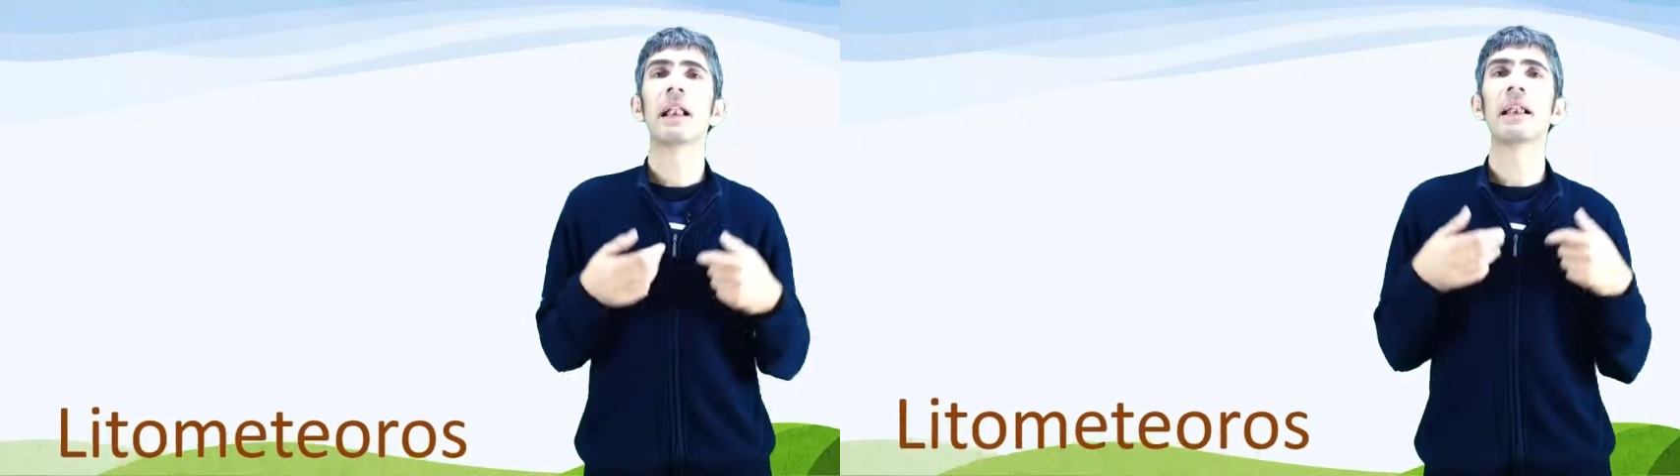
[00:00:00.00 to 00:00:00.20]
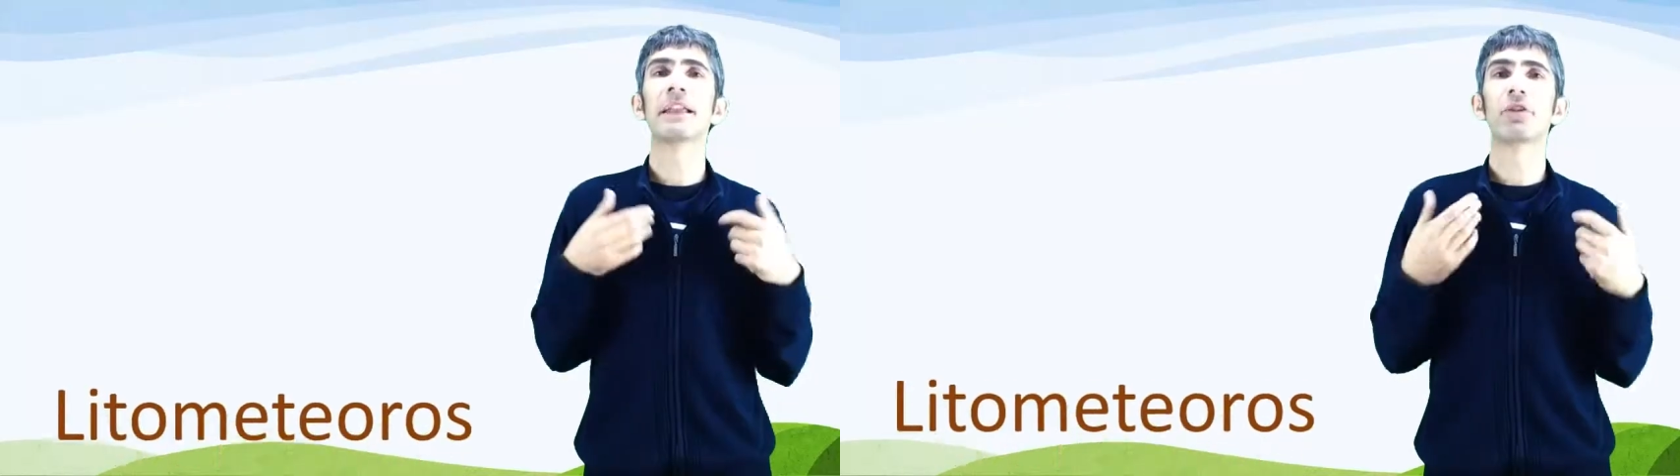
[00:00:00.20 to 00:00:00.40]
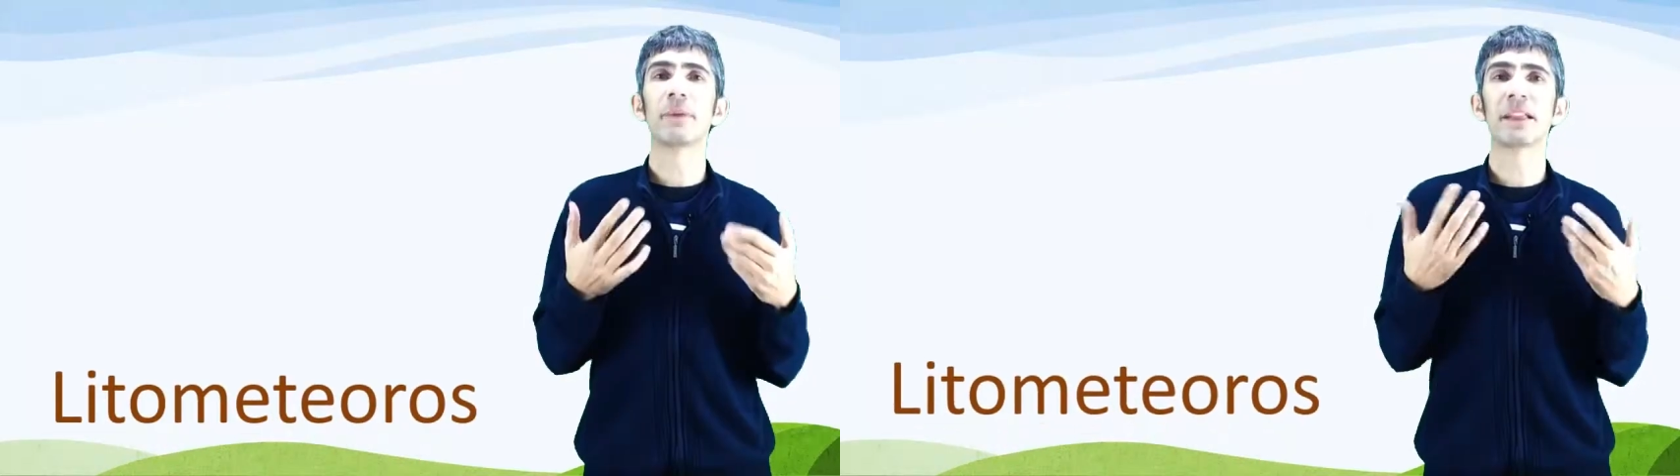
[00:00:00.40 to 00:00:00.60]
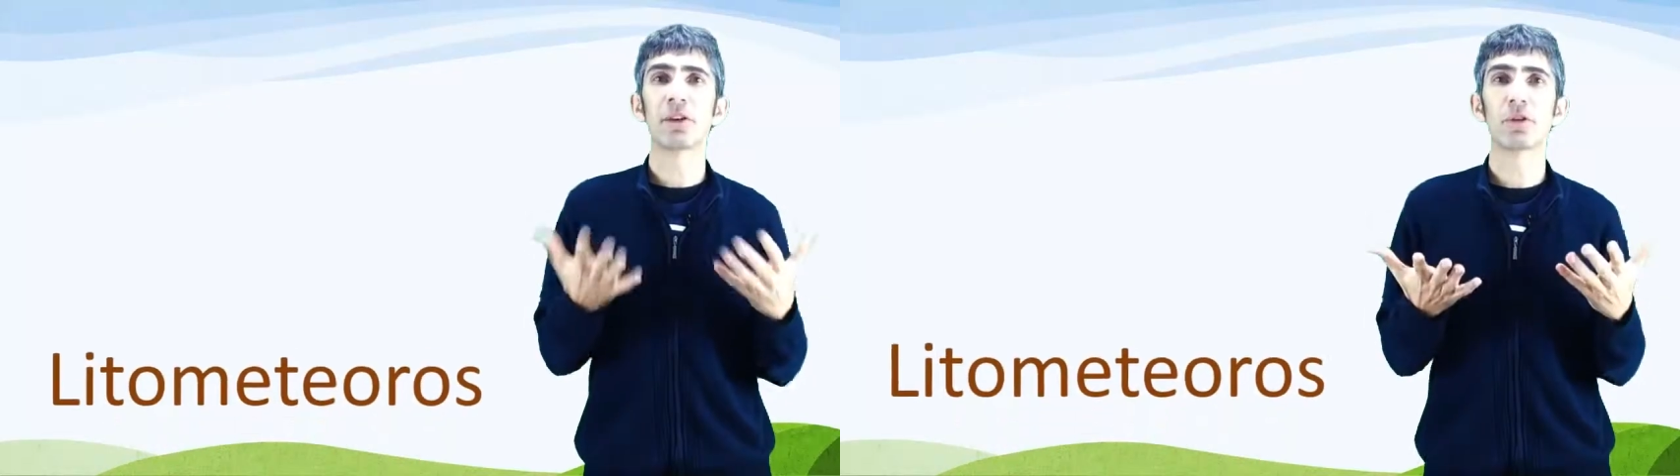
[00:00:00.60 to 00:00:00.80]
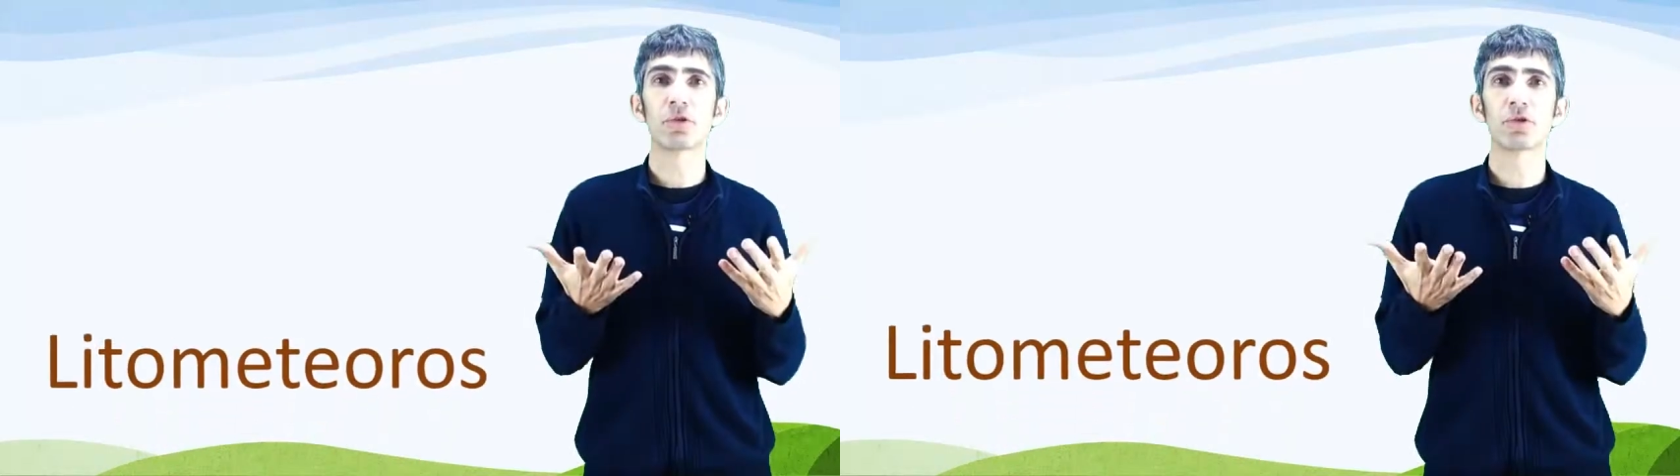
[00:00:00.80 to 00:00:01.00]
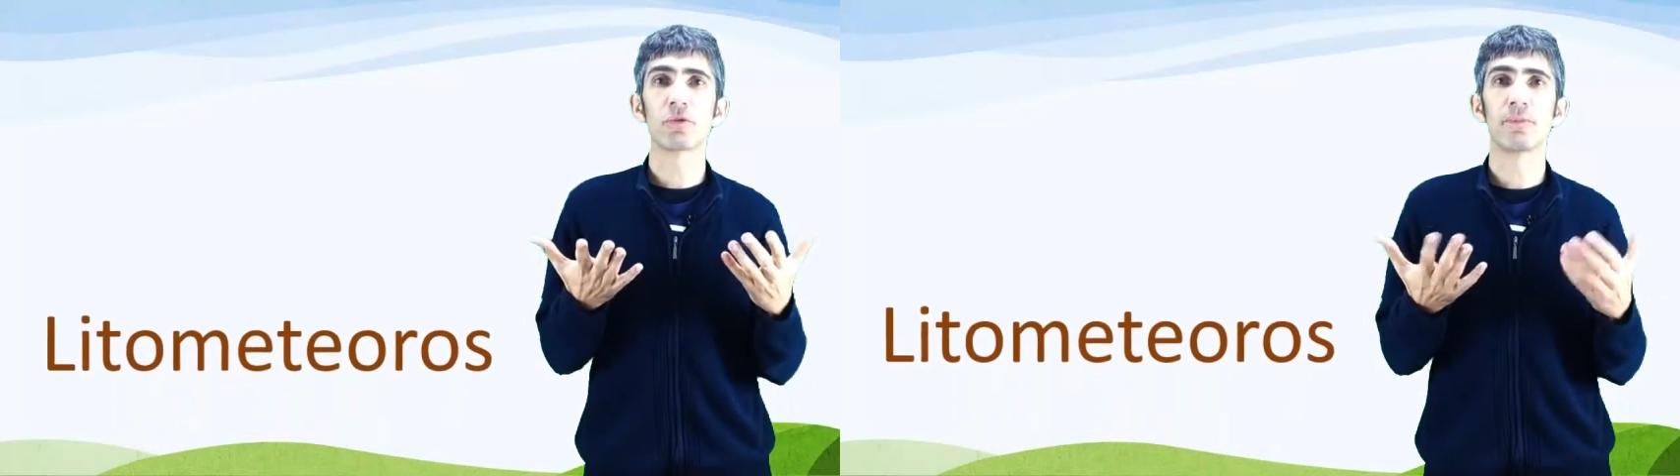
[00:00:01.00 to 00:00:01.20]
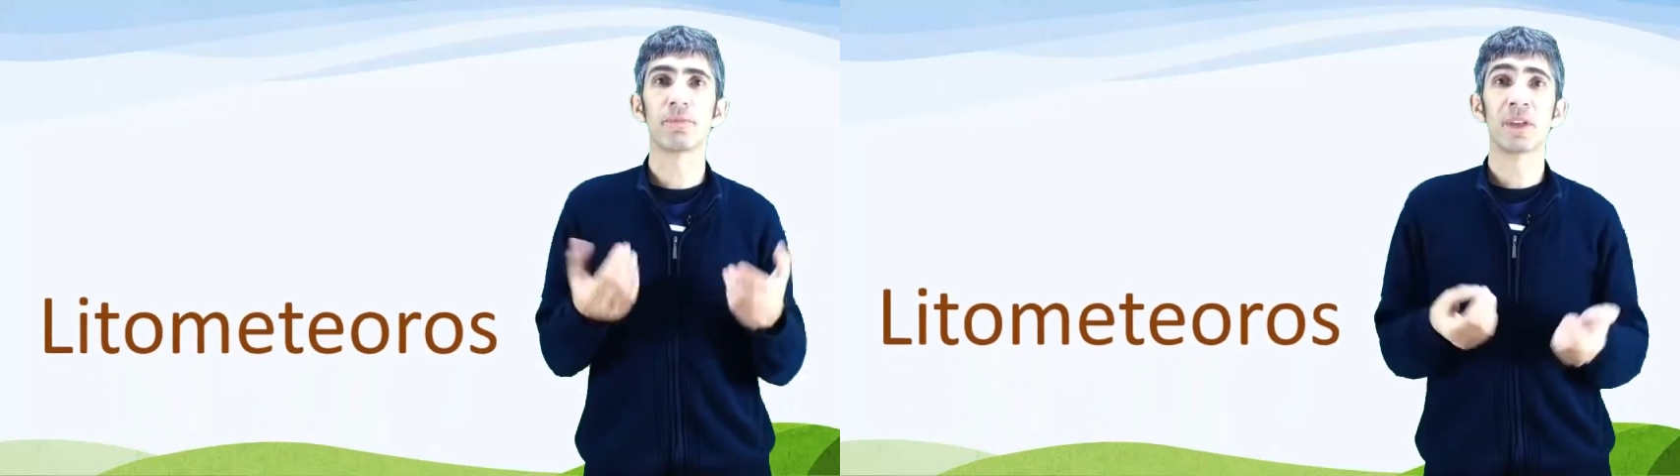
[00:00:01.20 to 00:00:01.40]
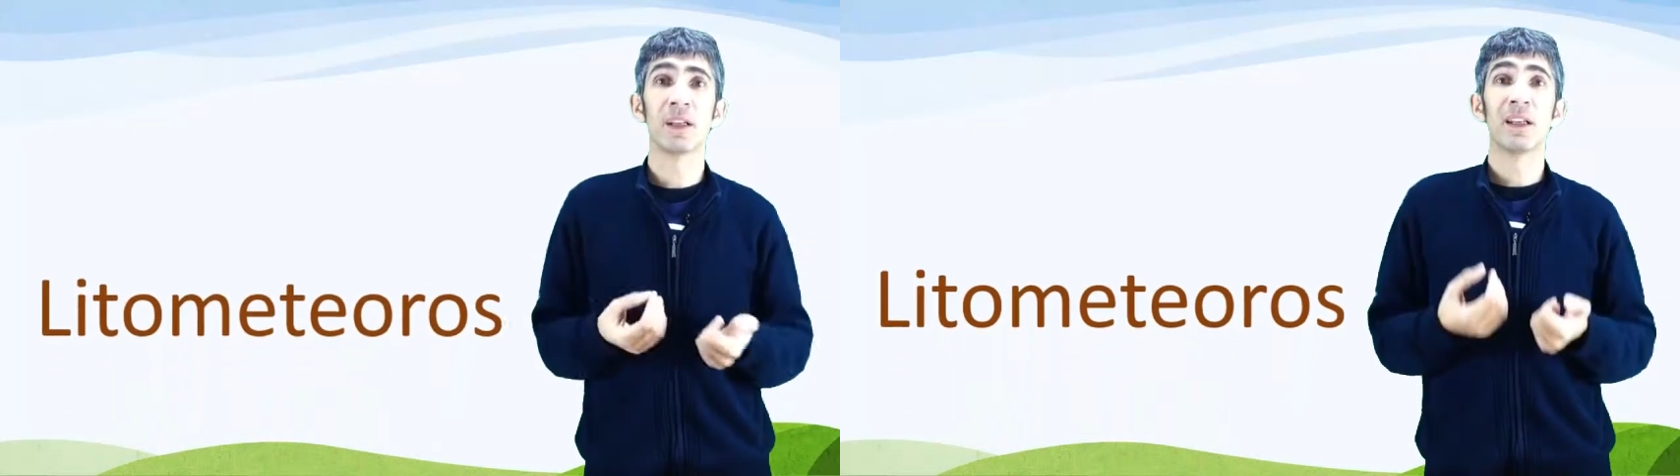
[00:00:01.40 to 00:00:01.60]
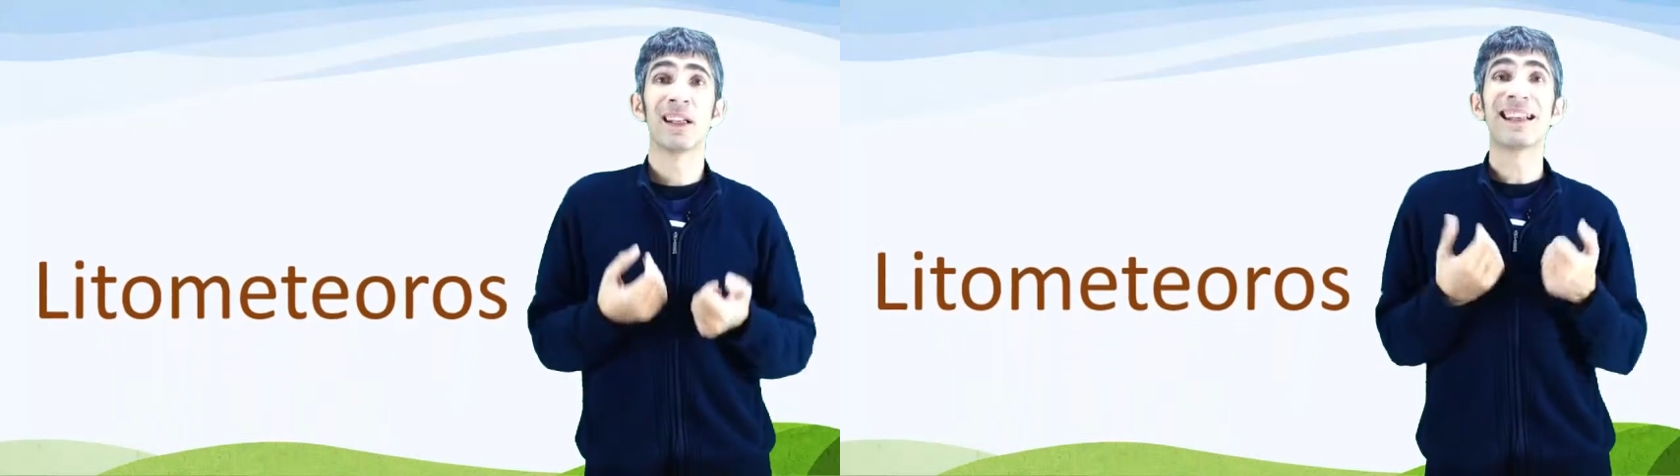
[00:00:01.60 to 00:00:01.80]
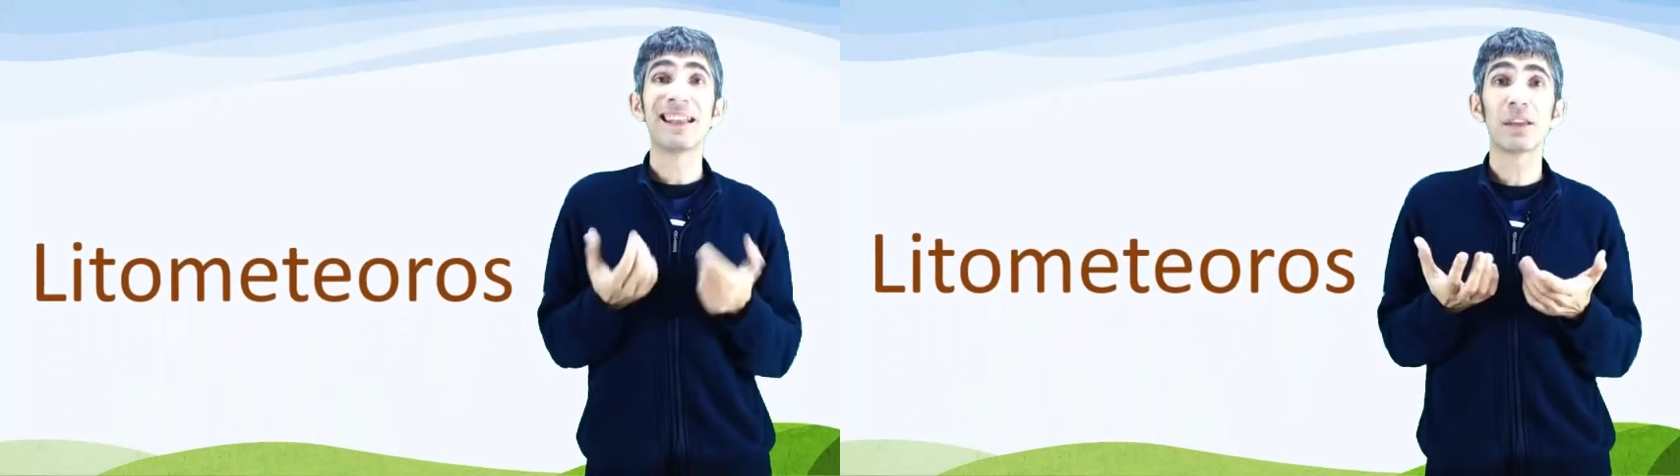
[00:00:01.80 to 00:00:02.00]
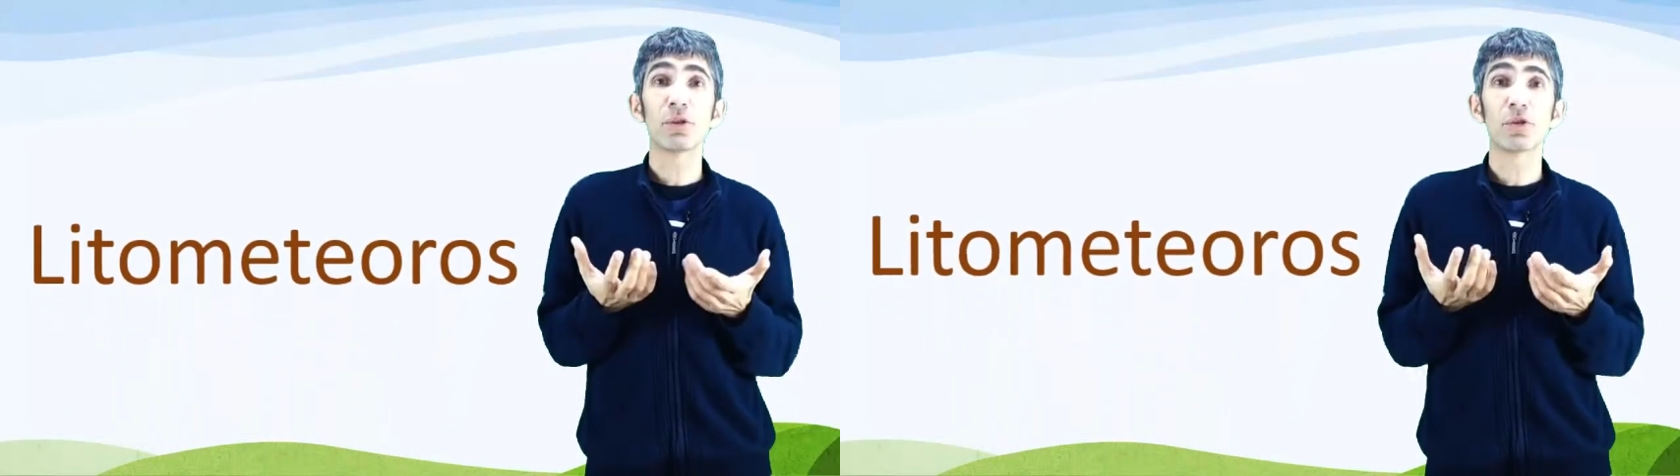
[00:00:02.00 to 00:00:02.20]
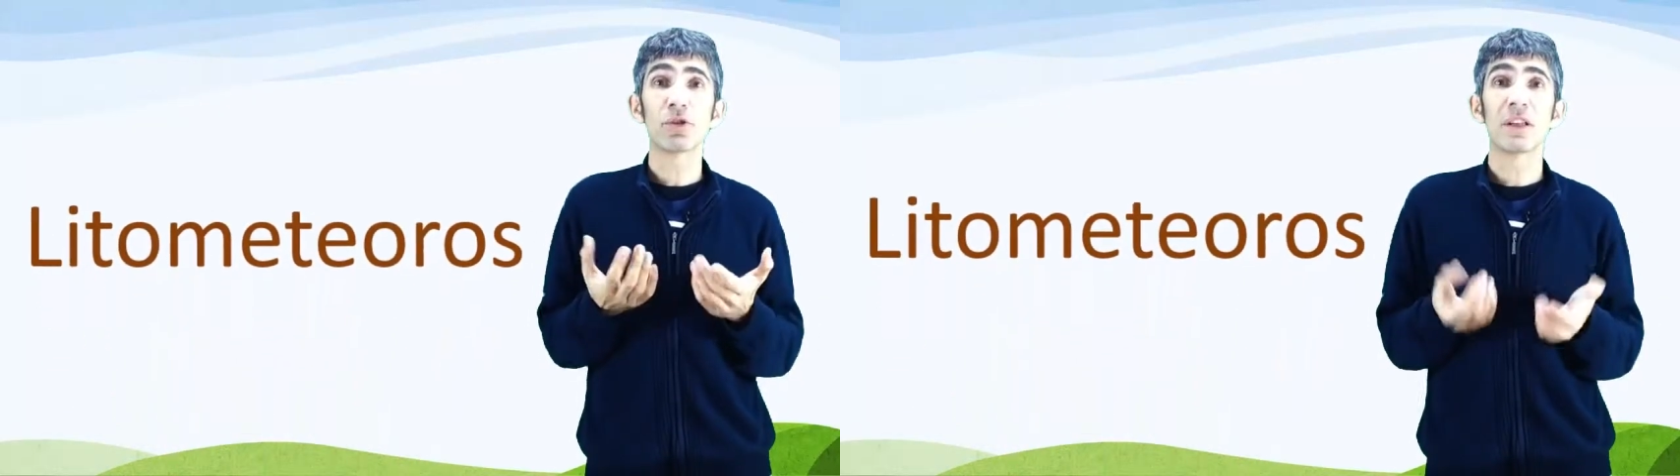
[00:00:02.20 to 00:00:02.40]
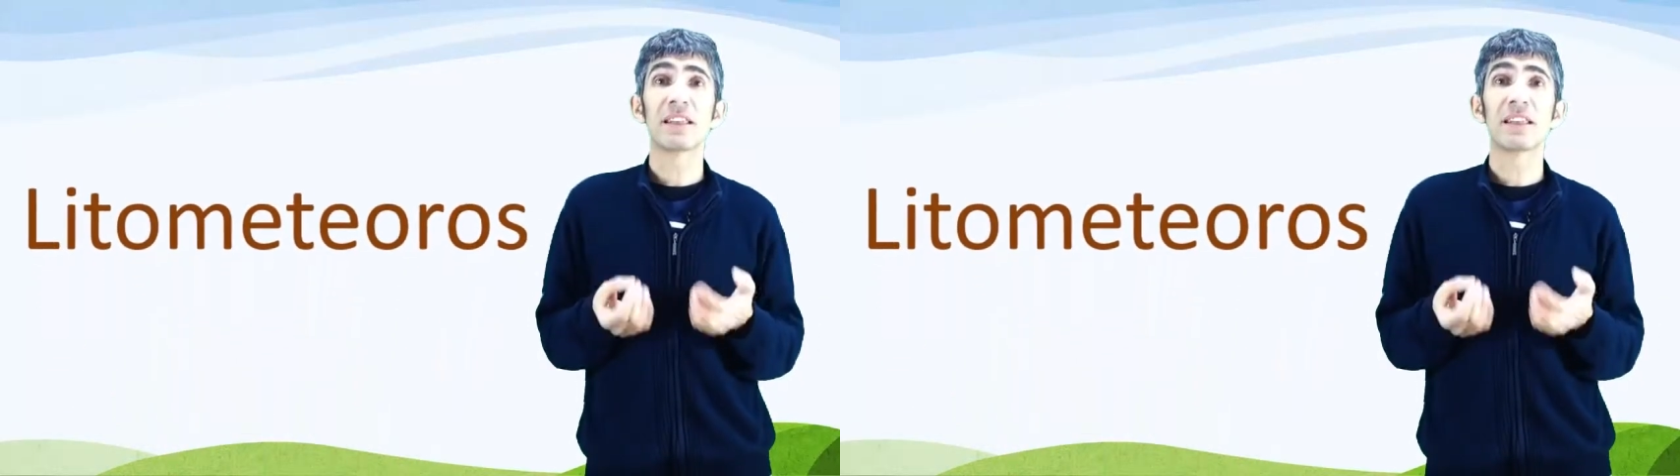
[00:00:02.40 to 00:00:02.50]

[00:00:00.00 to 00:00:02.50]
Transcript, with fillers: litometeoros. Litos